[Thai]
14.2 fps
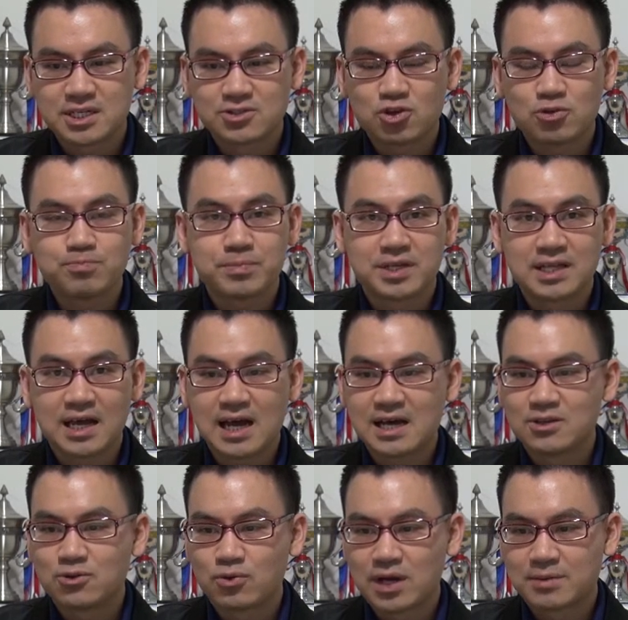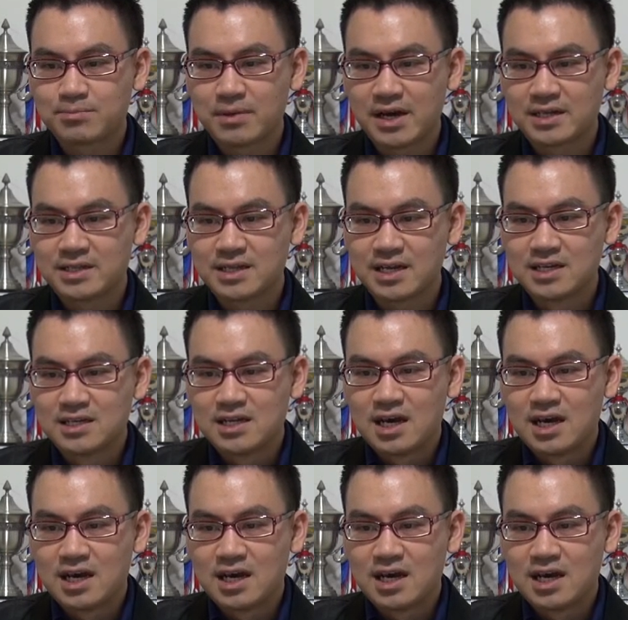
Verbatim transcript: นต้นปีหน้าโรงงานใหม่เนี่ย